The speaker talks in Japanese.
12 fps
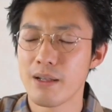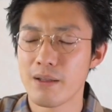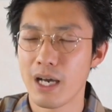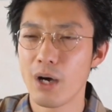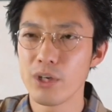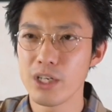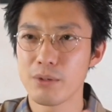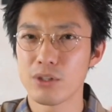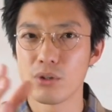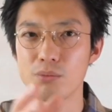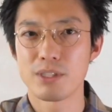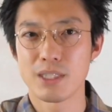青山
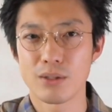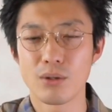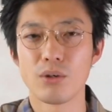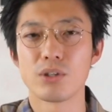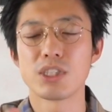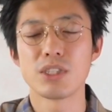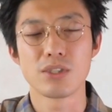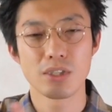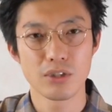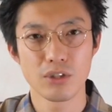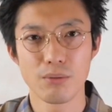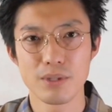のお店と新
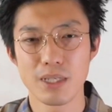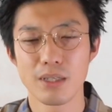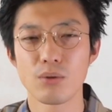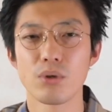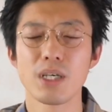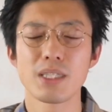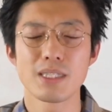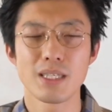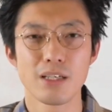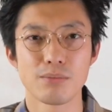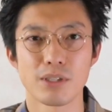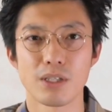宿のお店で取り
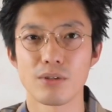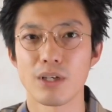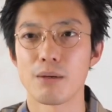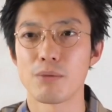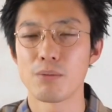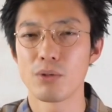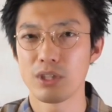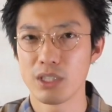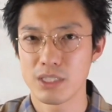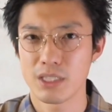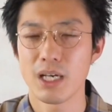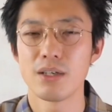扱うブランドが微妙に
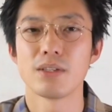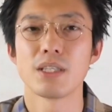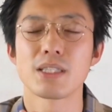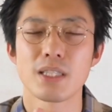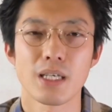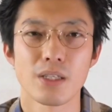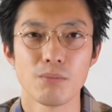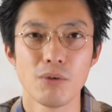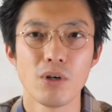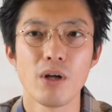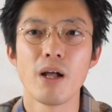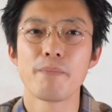違うんですけれど
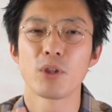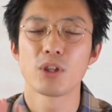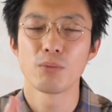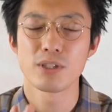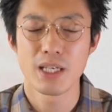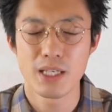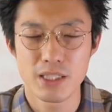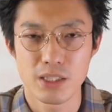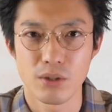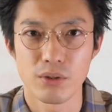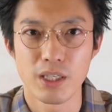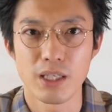も、とてもセンス
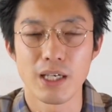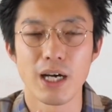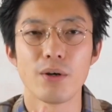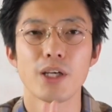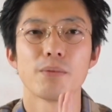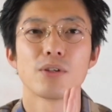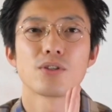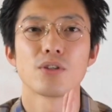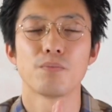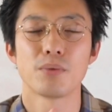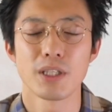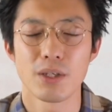のいい青山の
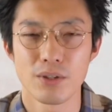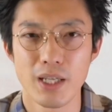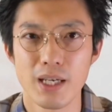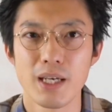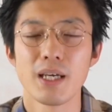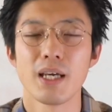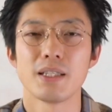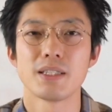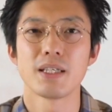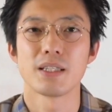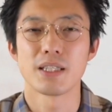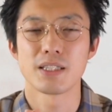ショップなので、えー、
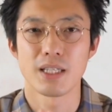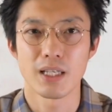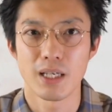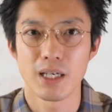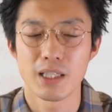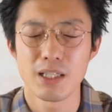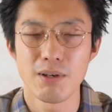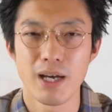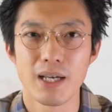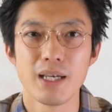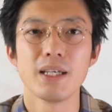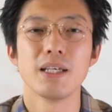ぜひね知らない方
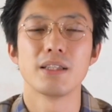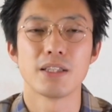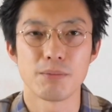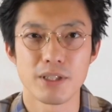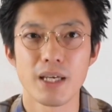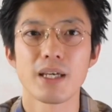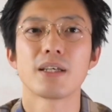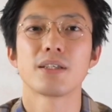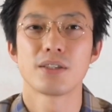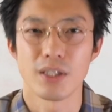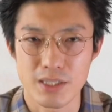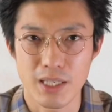は行ってみて
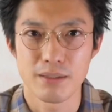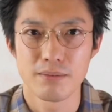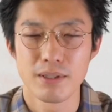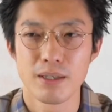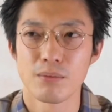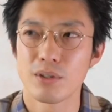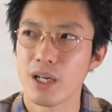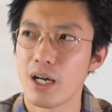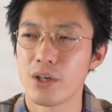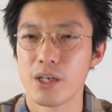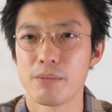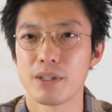ください。僕は
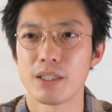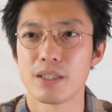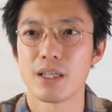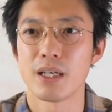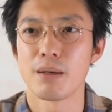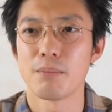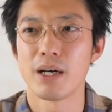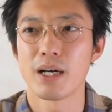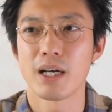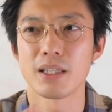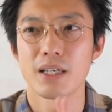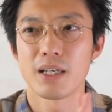青山に行ったら、ま
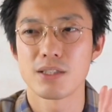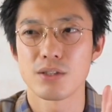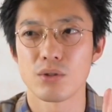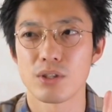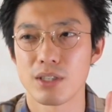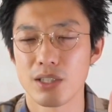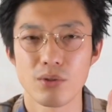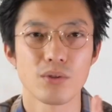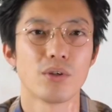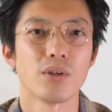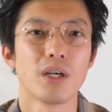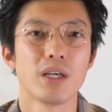あ、必ずと言っていいほ
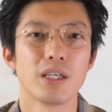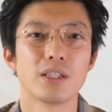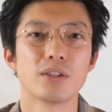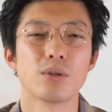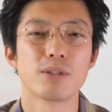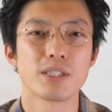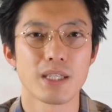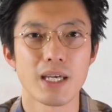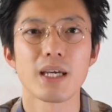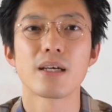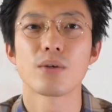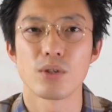ど行くお店
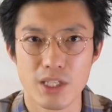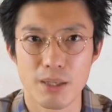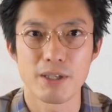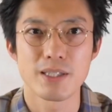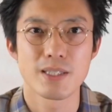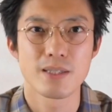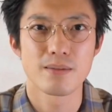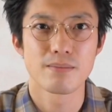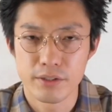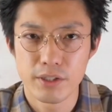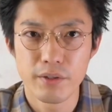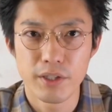でございます。
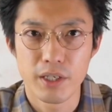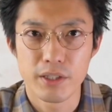ではね、